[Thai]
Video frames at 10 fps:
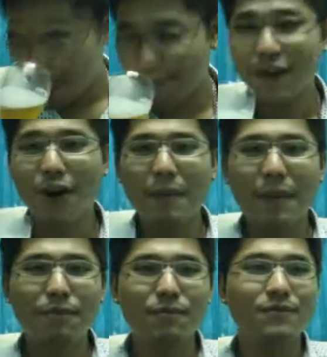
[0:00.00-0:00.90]
กลิ่นมันออก
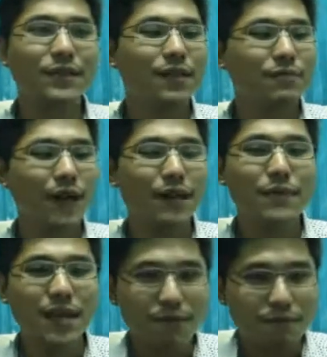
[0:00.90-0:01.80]
แบบเหมือ
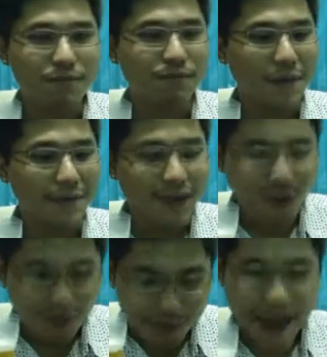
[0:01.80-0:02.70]
นมี
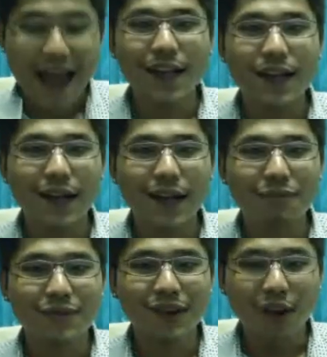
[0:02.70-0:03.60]
ดอกไม้นะครับ
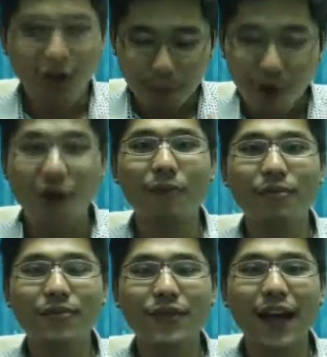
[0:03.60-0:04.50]
ก็หอม
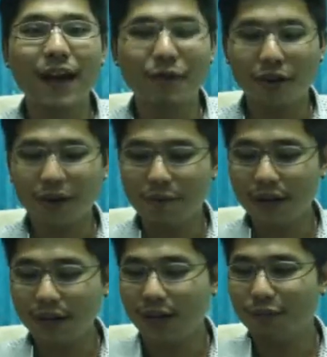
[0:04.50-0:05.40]
นะครับแล้วก็
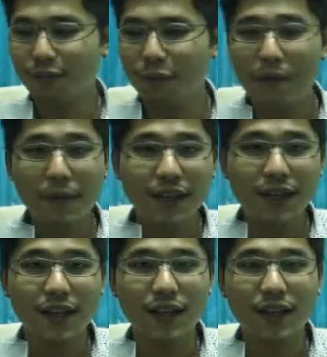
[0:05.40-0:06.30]
เป็นกลิ่นผมว่ามันเป็น
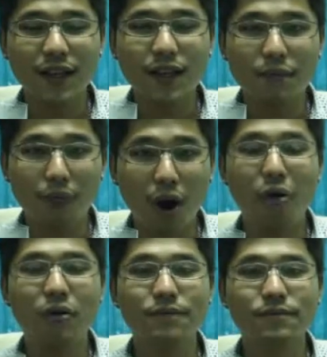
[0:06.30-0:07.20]
กลิ่นมอ
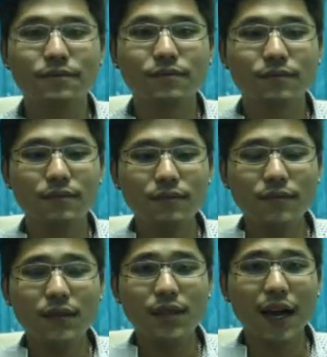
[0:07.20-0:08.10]
ลต์
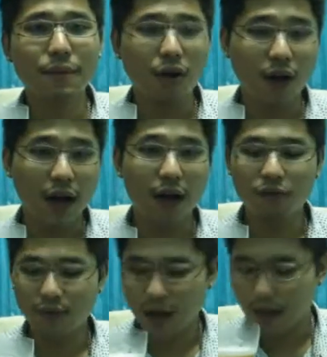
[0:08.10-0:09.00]
นะครับของเขา
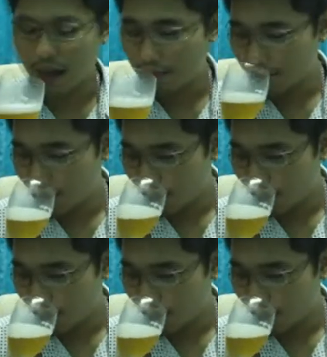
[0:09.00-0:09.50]
นะครับ